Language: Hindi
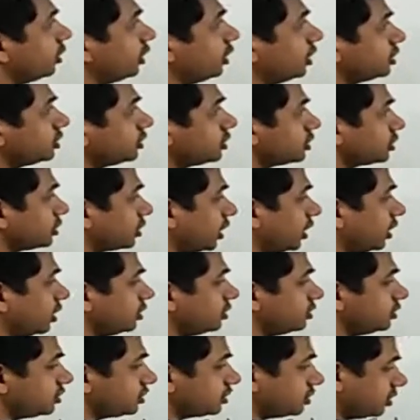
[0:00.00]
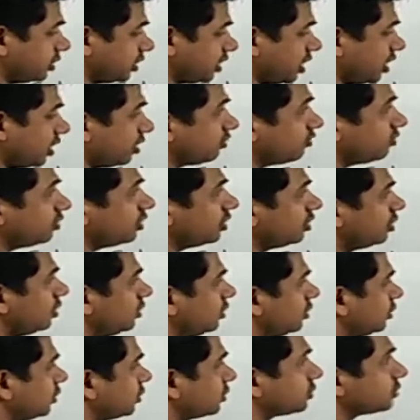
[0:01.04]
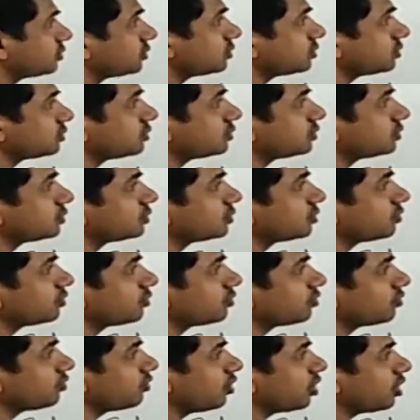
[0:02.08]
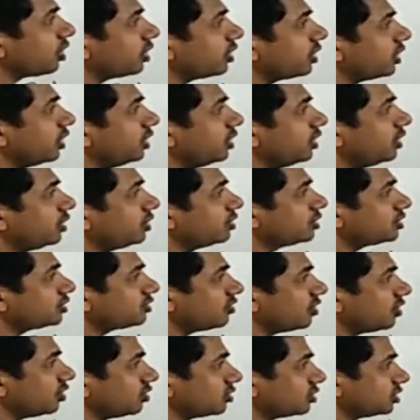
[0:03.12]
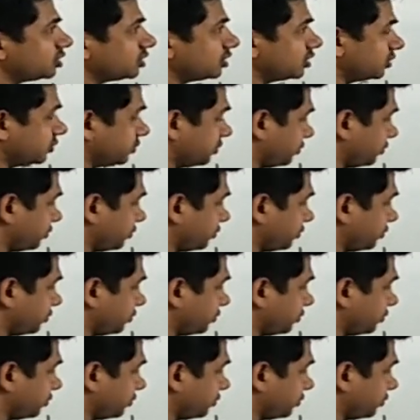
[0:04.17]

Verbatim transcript: डिस्टेंस ट्रेवल्ड फॉर अटेनिंग दिस वेलोसिटी